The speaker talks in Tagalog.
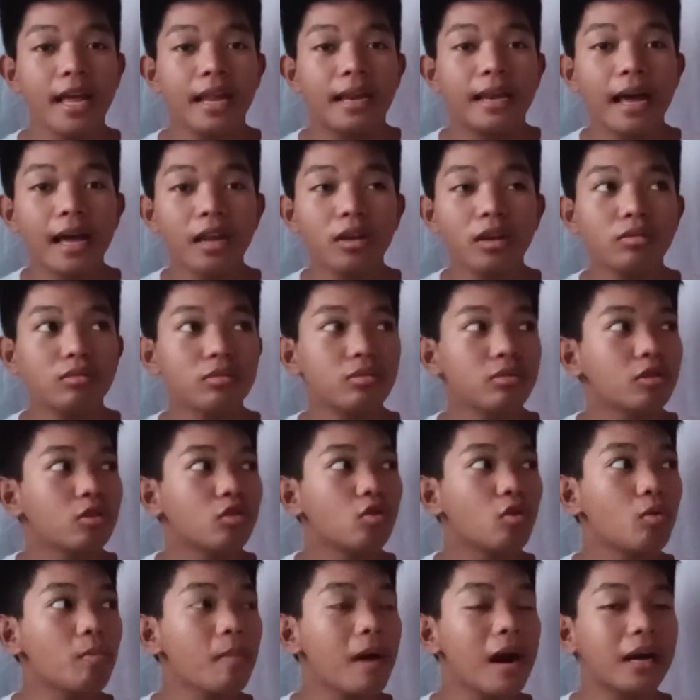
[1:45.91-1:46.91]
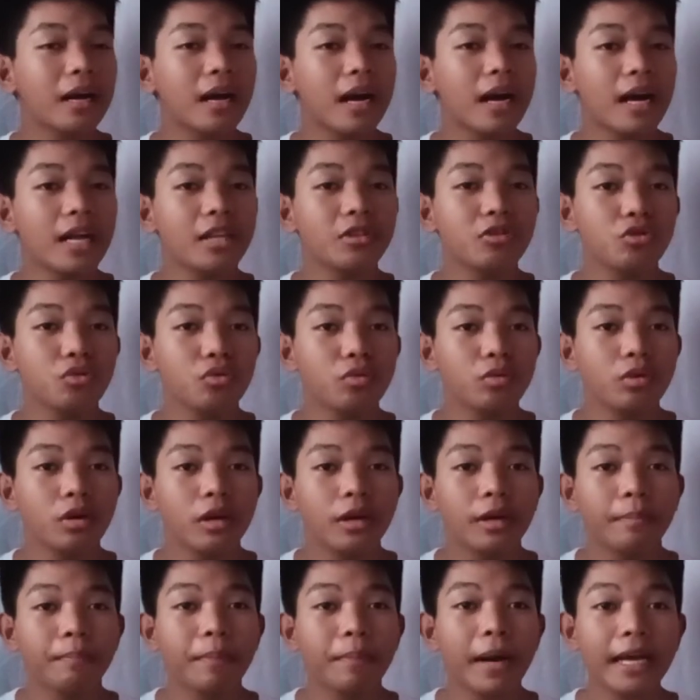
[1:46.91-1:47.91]
lalong gumagaan yung
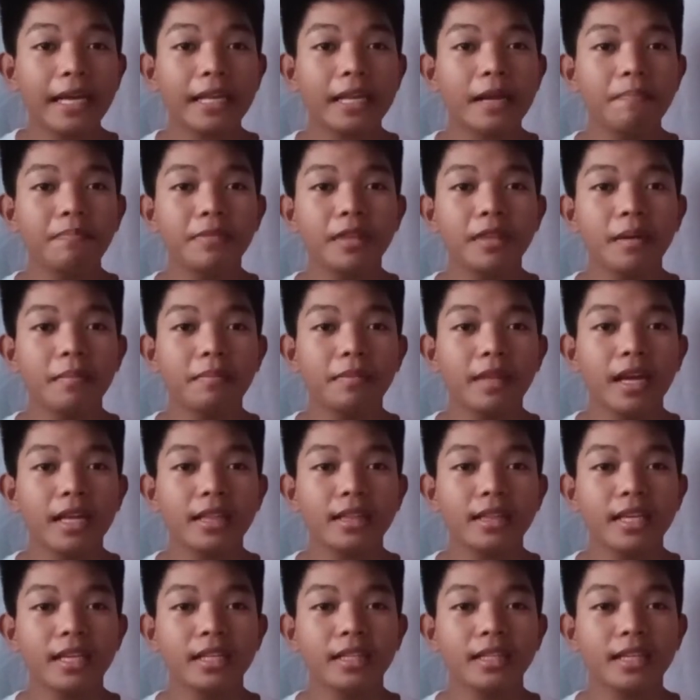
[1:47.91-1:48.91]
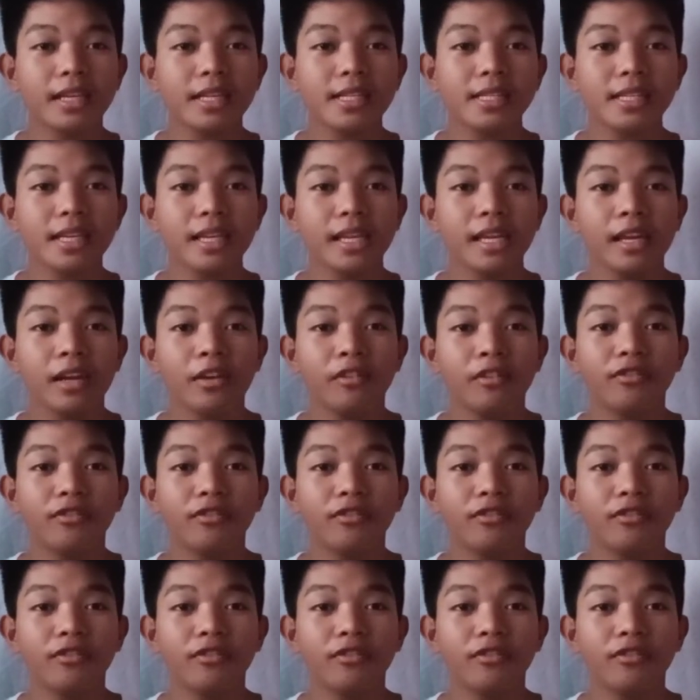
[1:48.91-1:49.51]
pakiramdam natin kasi